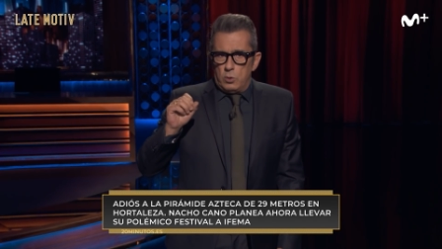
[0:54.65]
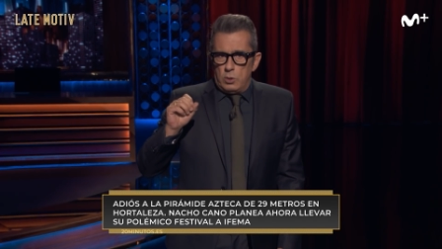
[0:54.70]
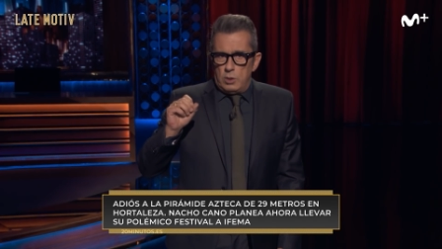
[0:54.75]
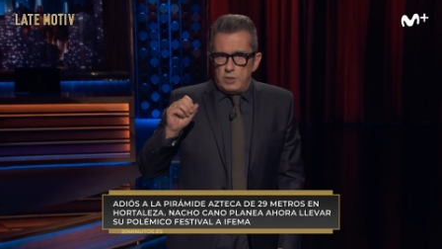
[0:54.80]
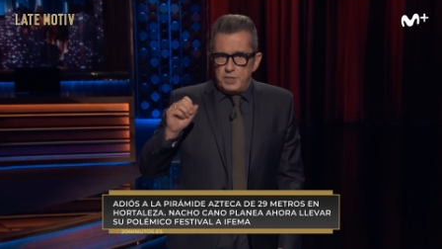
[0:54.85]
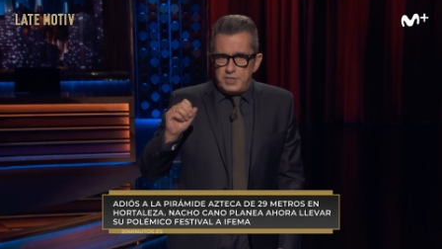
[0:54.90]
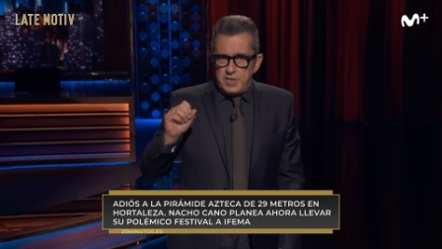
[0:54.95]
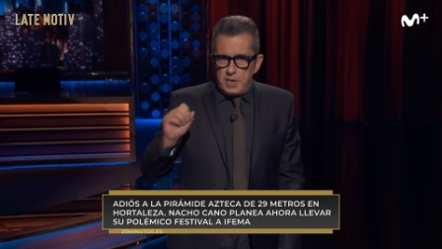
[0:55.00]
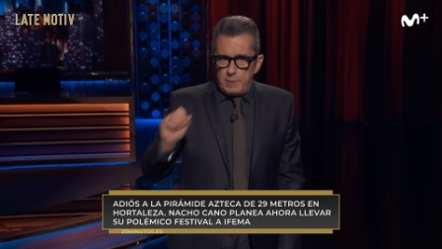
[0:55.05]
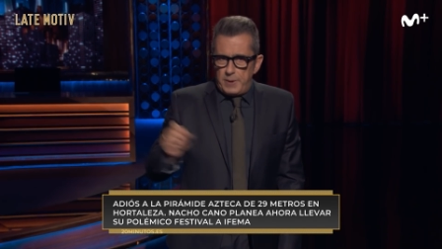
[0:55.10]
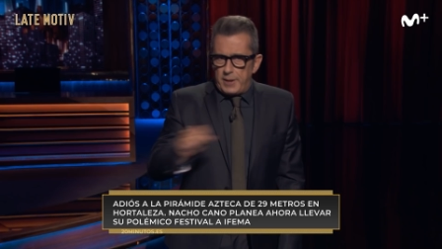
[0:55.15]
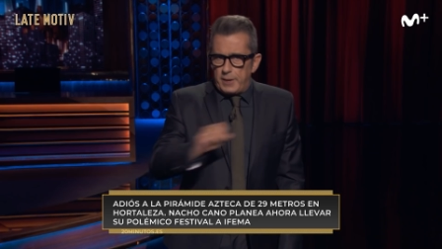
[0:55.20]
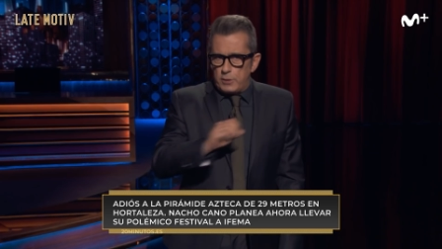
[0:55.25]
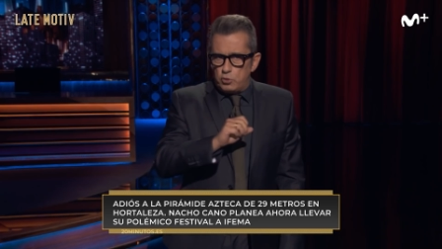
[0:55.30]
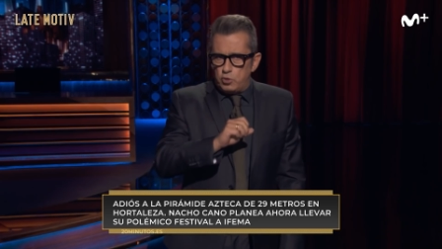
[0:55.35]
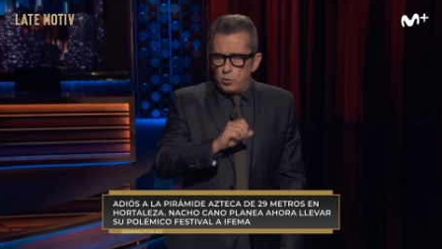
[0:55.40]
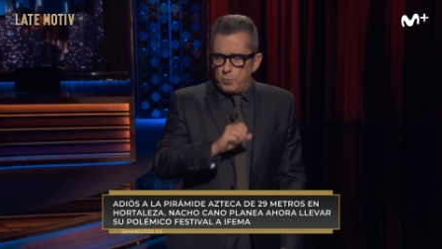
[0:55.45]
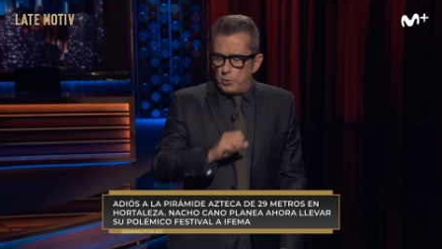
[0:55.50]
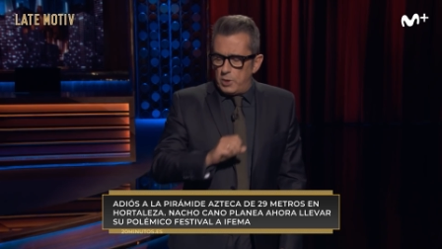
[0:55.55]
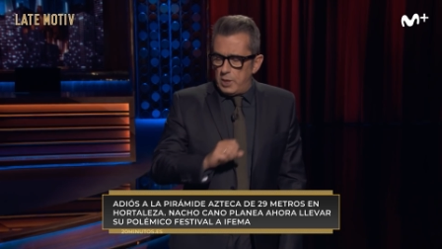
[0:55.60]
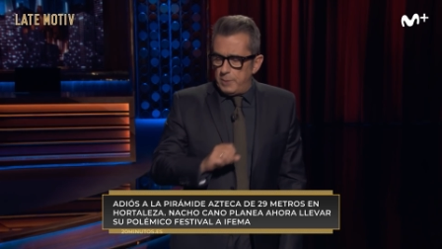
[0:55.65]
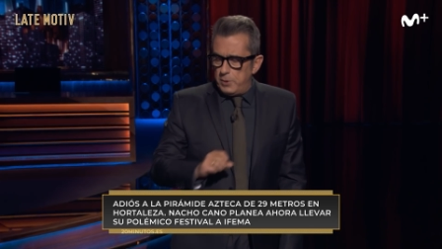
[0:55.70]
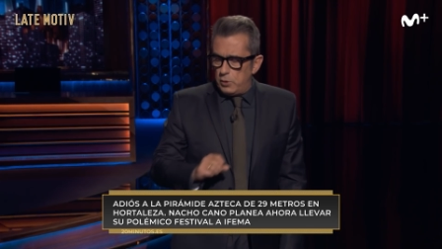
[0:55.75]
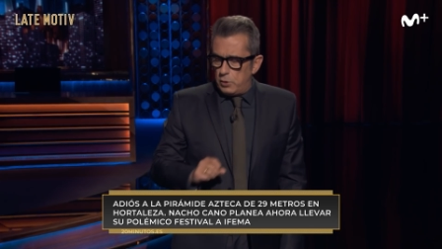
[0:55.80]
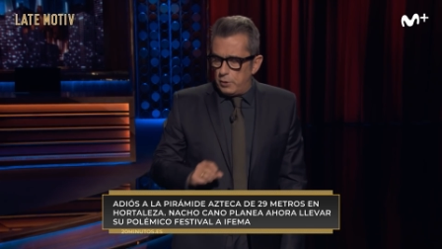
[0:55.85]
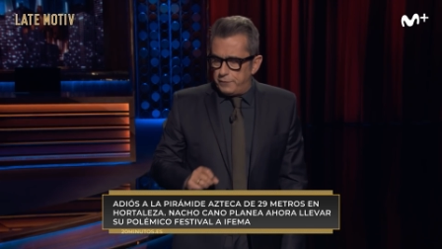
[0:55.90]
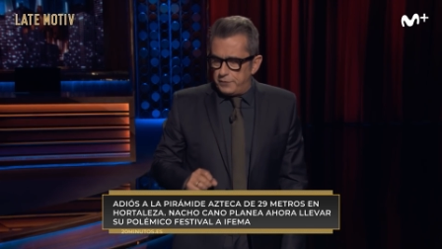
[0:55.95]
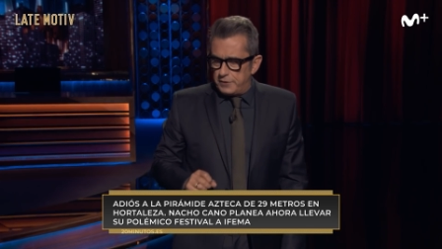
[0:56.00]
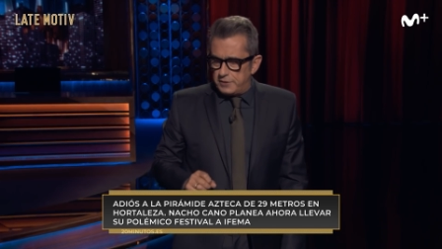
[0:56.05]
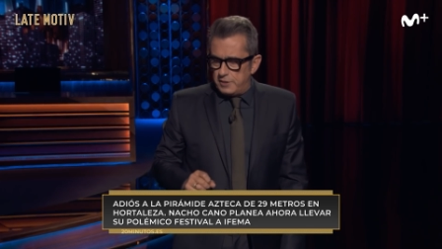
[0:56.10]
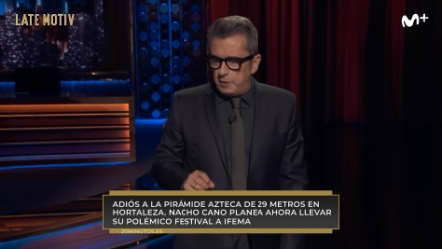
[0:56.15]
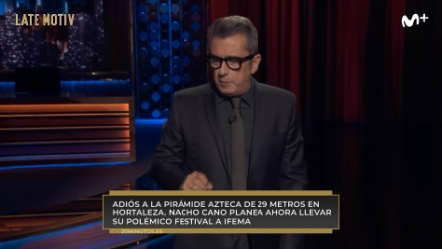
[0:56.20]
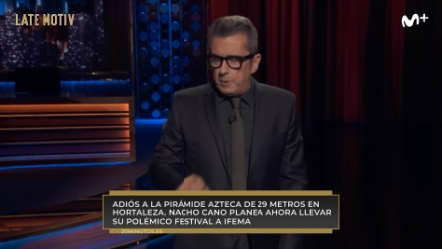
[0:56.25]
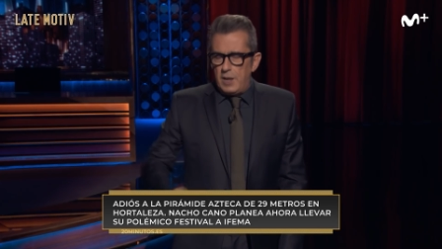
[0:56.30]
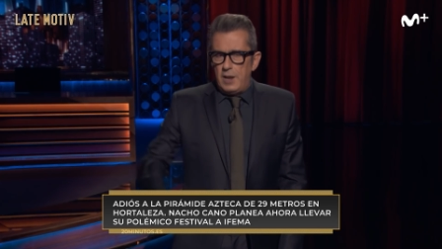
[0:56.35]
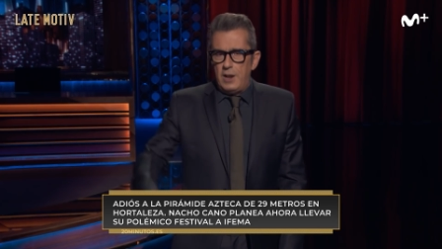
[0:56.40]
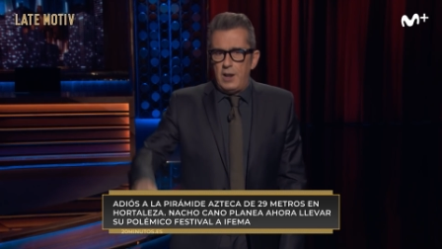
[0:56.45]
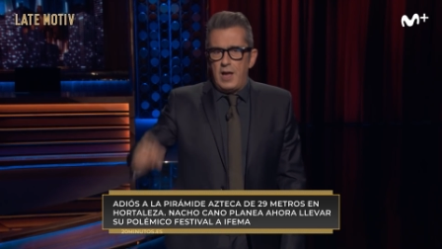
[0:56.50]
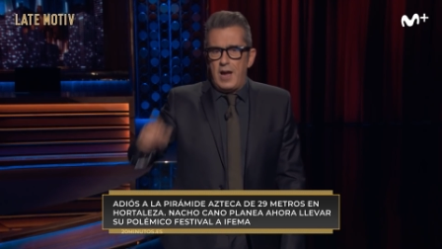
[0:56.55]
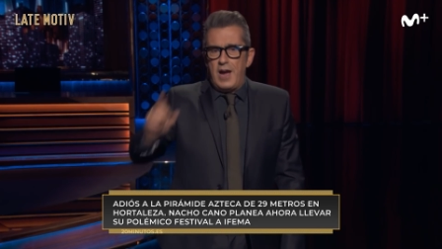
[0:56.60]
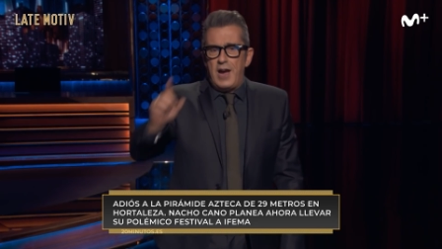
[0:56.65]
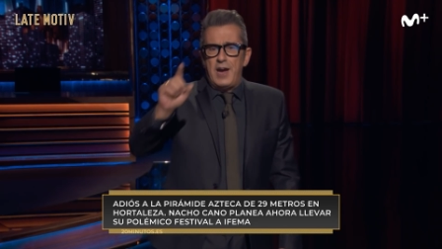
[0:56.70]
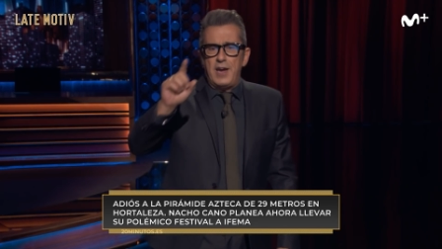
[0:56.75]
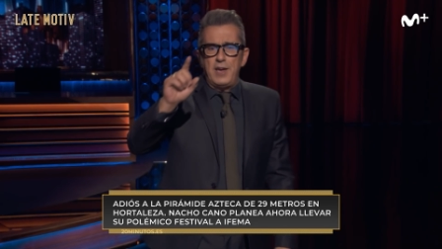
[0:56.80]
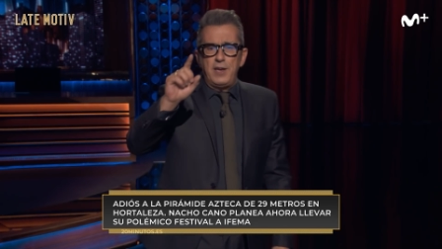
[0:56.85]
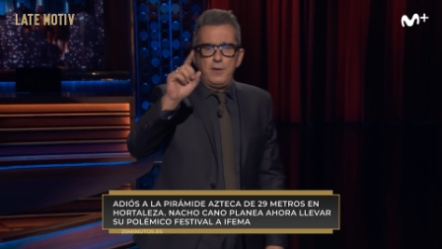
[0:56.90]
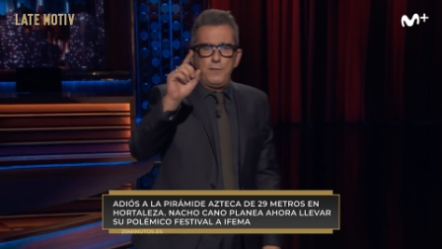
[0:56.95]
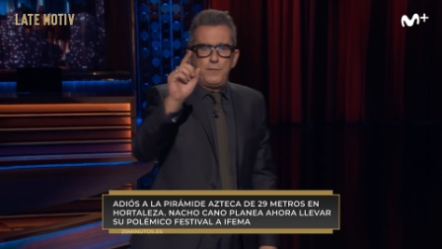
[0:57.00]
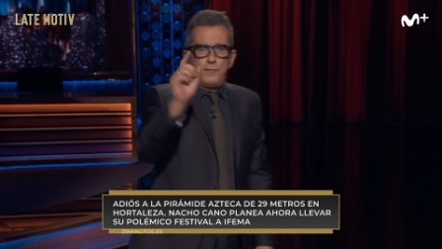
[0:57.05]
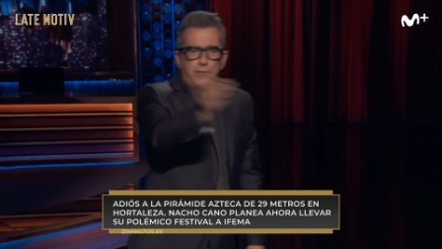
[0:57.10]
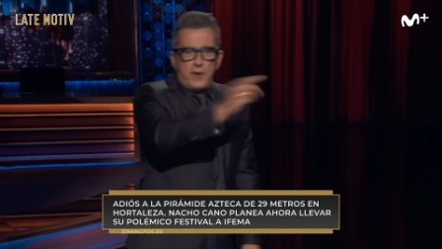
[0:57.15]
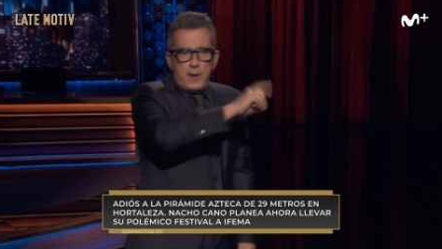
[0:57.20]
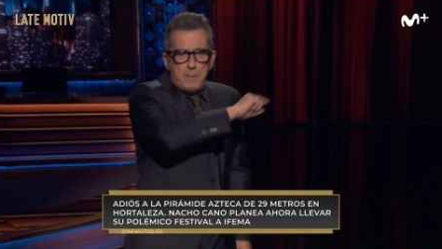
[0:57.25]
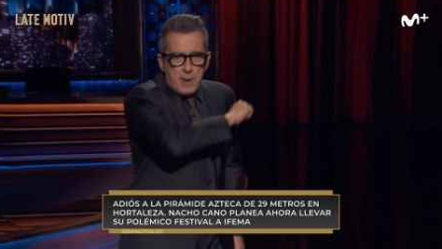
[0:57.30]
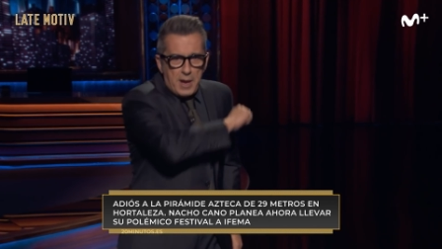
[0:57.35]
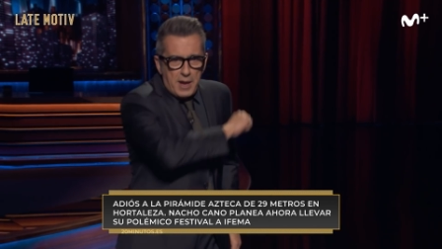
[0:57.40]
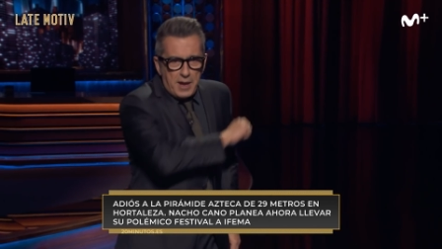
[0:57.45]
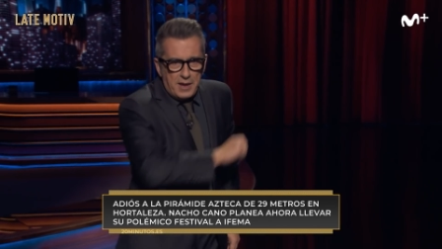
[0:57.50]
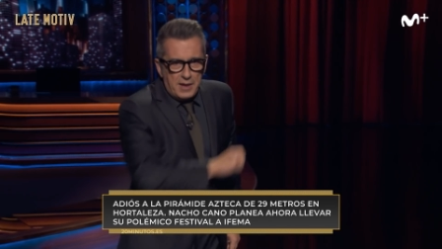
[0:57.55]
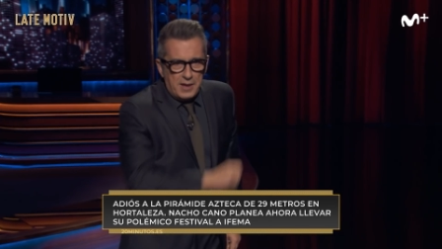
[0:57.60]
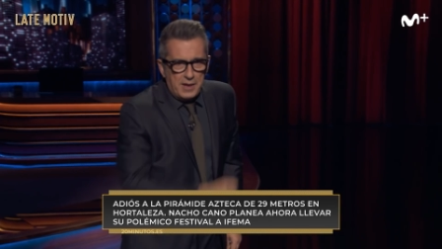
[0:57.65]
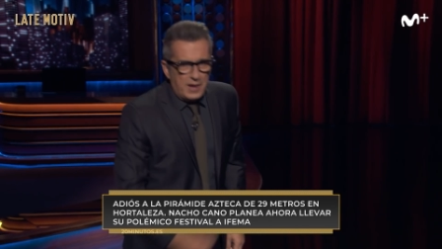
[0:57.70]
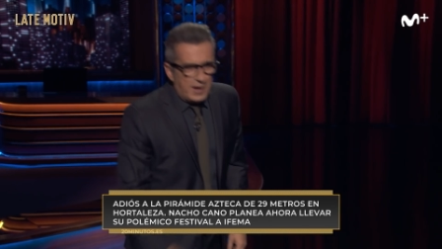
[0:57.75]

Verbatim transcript: llevar su polémico festival a IFEMA.